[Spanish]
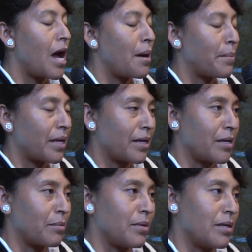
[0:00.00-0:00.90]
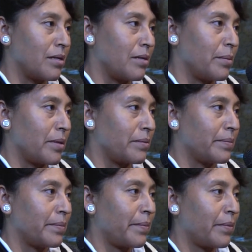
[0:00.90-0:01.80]
Amén, hermana, amén.
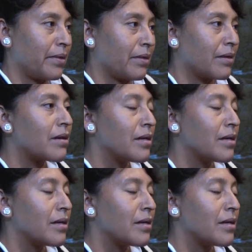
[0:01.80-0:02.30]
Amén, muchas